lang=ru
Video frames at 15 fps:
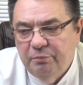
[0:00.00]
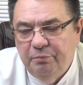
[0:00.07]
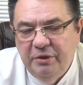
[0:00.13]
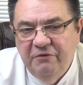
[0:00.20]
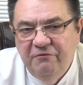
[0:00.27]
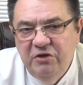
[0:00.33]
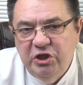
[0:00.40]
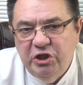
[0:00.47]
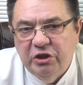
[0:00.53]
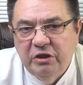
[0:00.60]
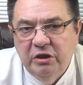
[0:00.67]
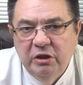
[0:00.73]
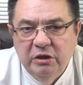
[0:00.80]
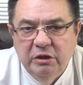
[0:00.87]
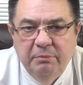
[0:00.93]
превышен,
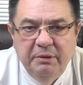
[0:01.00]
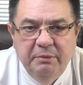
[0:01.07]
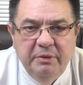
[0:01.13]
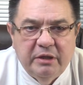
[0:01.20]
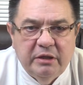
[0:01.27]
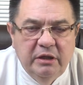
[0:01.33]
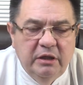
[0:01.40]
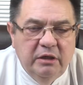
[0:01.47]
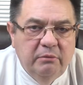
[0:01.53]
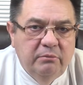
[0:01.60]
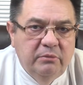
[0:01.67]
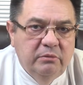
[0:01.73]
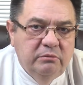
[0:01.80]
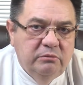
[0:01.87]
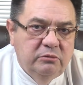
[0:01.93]
например,
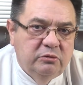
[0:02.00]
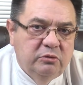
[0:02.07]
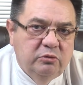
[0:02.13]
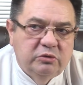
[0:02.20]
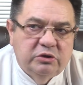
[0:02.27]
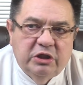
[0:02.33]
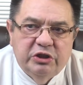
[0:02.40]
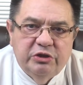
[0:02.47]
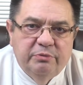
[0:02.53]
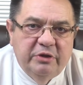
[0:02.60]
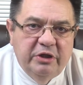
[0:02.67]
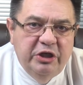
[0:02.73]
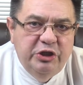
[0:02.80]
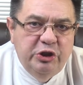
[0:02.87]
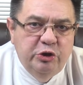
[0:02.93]
ну, скажем,
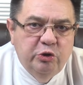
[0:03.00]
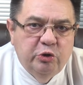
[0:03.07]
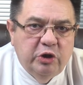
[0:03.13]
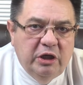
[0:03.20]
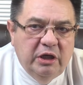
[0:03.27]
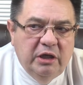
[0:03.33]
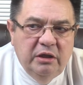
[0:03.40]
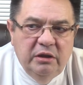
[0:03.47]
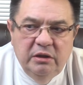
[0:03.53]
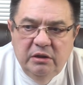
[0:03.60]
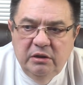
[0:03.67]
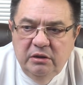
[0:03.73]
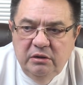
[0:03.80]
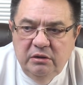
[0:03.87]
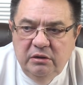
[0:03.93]
речь идет о
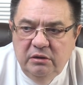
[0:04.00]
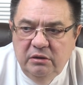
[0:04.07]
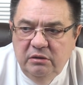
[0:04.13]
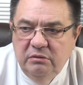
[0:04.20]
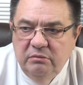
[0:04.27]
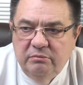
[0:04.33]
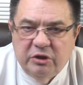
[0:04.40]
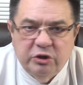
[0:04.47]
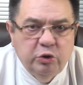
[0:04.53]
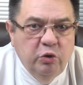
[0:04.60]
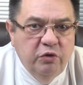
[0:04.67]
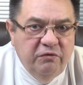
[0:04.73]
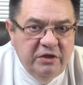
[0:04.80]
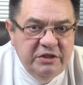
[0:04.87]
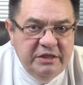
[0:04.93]
Э,
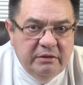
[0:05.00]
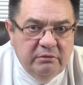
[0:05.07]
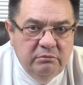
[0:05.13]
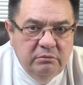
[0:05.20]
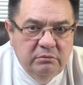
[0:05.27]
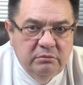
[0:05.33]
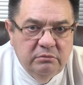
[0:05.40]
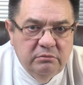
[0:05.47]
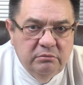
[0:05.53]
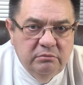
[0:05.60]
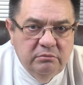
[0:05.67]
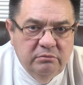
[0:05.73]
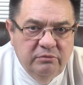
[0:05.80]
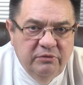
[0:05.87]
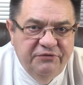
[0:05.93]
морской воде,
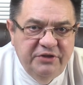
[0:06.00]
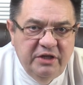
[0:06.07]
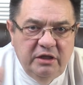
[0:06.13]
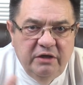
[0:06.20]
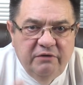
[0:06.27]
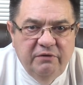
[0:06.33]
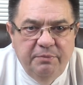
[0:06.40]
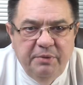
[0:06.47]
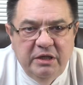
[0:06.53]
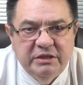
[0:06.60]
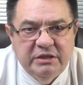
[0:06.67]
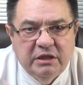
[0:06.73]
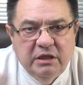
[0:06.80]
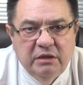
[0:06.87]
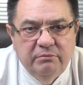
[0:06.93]
мы взяли и выпили
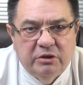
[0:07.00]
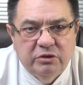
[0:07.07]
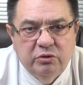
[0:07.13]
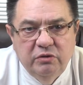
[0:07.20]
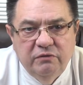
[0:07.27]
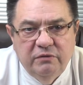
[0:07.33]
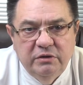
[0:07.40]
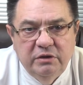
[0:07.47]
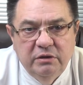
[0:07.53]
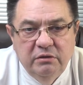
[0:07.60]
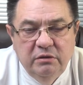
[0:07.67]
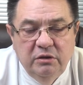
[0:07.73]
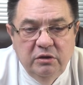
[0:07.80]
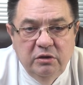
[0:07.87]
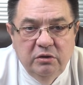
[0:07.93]
стакан морской воды,
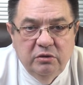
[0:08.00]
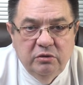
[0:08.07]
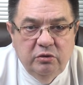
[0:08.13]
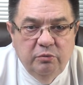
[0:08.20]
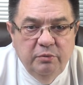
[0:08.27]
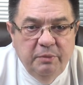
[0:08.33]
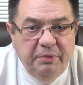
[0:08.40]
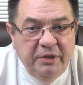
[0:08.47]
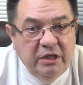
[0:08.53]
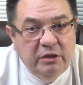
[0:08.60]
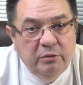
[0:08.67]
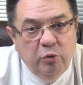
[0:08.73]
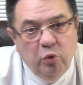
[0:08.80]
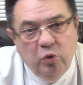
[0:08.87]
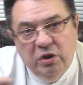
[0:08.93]
то мы при
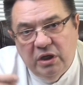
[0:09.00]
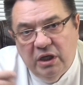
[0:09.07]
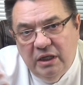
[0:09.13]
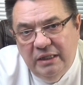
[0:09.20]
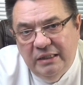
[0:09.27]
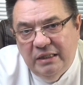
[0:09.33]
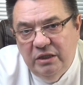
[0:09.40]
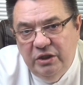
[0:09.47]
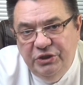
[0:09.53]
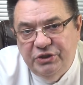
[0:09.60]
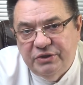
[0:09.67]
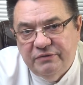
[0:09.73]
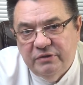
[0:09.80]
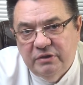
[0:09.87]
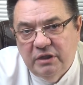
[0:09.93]
этом украли
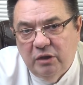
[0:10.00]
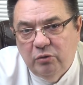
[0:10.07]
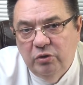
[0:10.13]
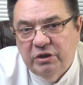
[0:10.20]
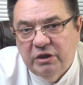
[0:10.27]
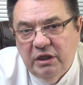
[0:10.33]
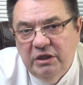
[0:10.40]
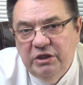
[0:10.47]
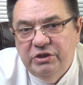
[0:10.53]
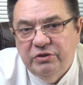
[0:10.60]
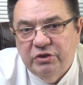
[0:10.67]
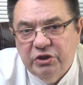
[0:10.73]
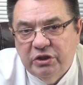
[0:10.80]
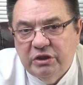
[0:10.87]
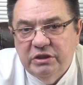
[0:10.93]
количество, какое-то
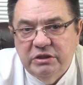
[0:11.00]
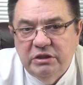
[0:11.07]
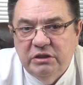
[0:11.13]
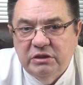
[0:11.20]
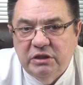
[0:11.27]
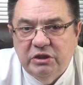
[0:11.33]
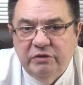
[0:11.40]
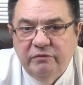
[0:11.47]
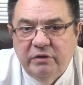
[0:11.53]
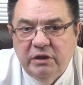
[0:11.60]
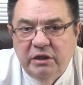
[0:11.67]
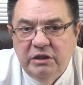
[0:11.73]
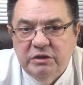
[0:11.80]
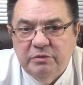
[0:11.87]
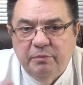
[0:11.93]
количество жидкости нашего
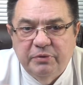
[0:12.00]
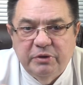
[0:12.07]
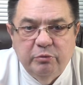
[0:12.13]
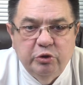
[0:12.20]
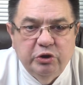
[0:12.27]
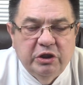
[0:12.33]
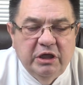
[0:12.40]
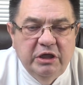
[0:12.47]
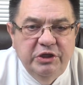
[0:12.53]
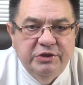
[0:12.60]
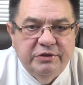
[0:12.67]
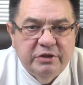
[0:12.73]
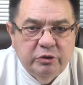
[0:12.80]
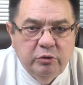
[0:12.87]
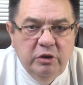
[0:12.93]
организма, потому что
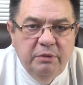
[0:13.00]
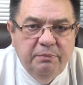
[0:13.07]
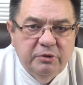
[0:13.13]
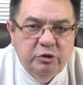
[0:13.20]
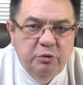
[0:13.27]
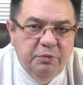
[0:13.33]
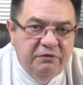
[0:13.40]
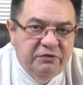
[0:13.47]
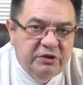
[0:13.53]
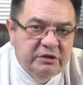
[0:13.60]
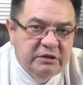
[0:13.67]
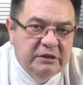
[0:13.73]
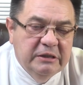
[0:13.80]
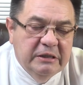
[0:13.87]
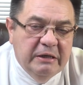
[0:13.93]
количество солей,
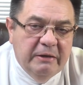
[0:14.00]
поступившихся,